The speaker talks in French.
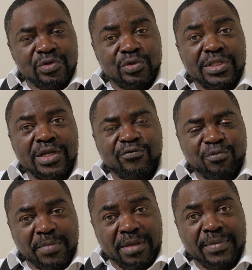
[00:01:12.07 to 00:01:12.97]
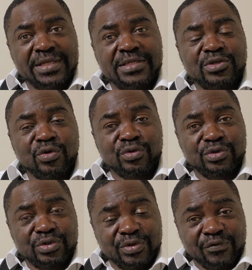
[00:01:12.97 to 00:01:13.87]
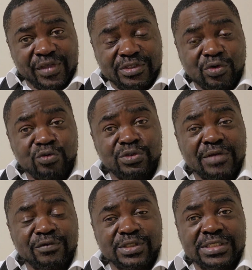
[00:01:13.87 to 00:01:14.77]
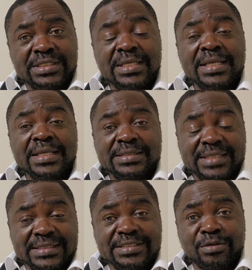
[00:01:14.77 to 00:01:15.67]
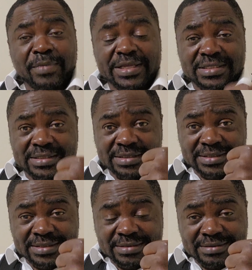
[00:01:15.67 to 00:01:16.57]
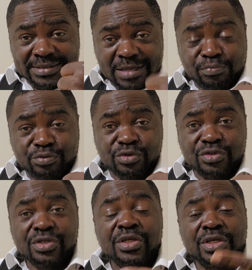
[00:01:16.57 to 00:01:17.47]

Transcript: Le temps de vous permettre donc de faire ce que nous avons dit, c'est-à-dire de mettre des pouces,